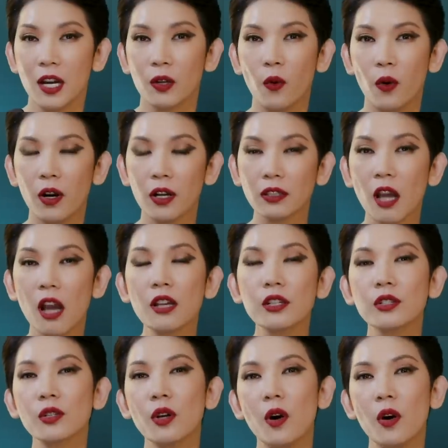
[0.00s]
của talk
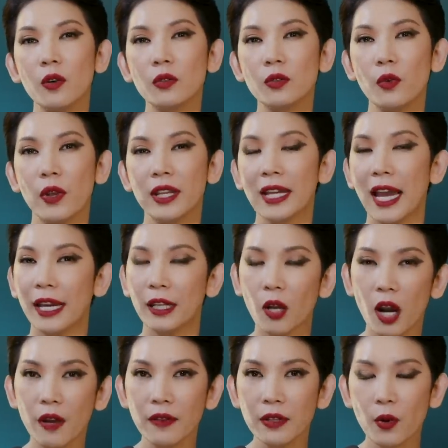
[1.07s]
show Chuyện Ngại
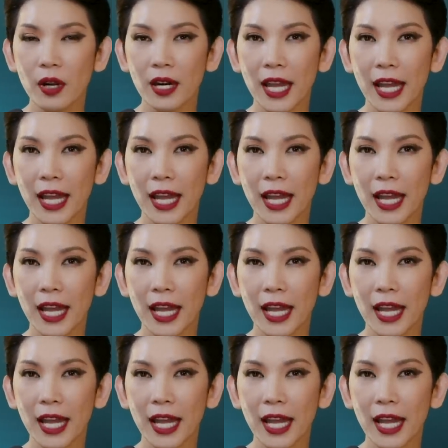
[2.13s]
Nói với Xuân